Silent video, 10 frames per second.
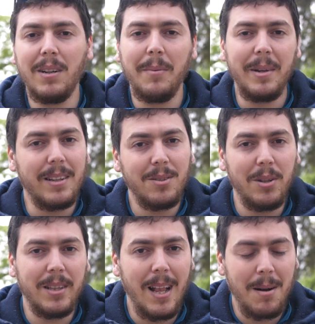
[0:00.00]
في الكاميرا
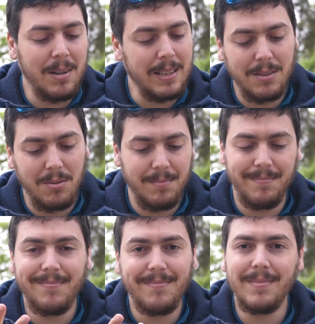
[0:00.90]
تقعد تلعب هكذا شغل
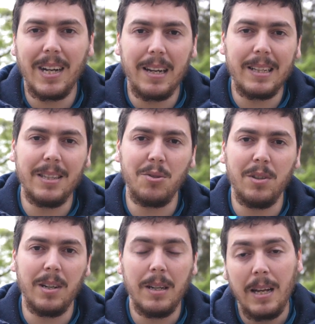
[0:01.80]
قلقتني
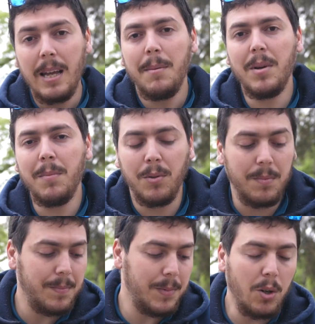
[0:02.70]
شويه مي بون
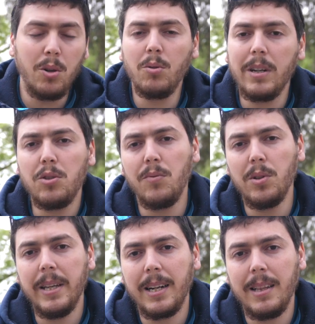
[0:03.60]
نروحو دوكا
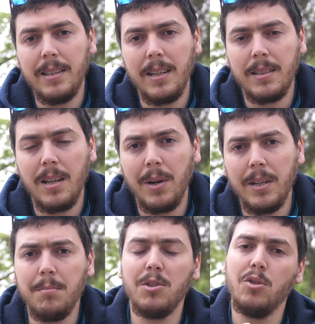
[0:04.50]
نشوفو ديريكت لي تيست
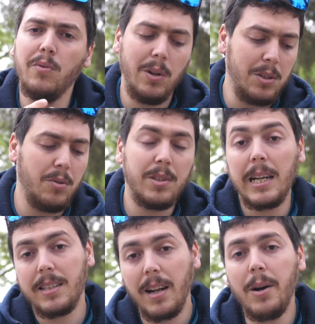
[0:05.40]
تاعنا باش نشوفو اسكو
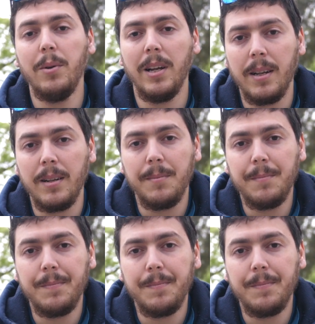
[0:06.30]
صح صلاح ولا لا, لا.